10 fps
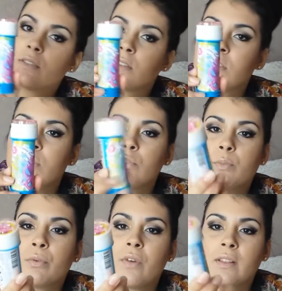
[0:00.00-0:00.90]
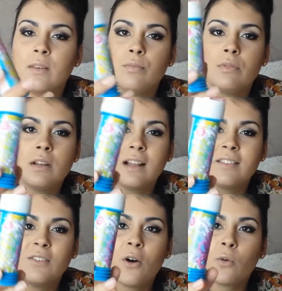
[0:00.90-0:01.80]
centimes, c'est pour faire des bulles. Il
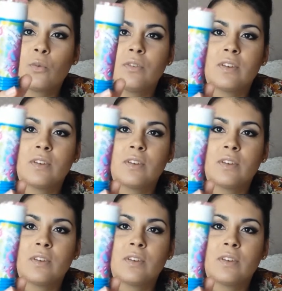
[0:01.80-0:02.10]
adore qu'on lui